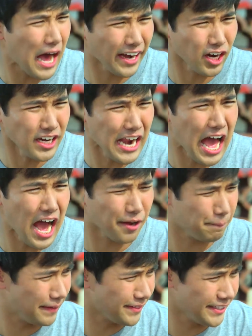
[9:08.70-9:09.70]
Carol,
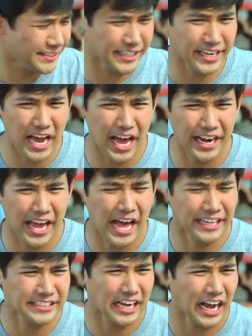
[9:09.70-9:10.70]
naagbati si
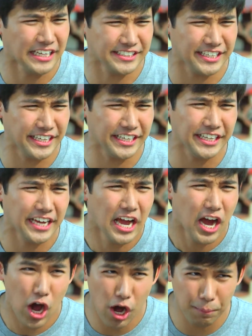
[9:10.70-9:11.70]
nanay at saka si
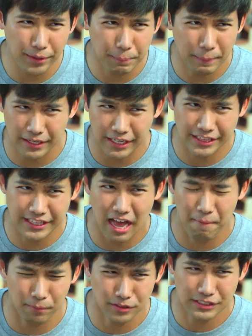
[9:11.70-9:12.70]
Aubrey
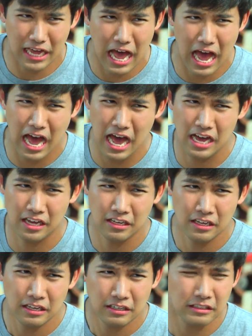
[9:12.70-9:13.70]
pagkatapos ah.
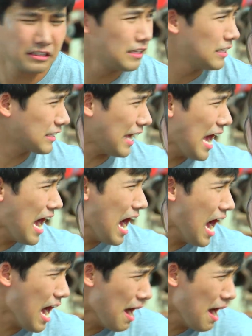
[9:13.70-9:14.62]
Kaya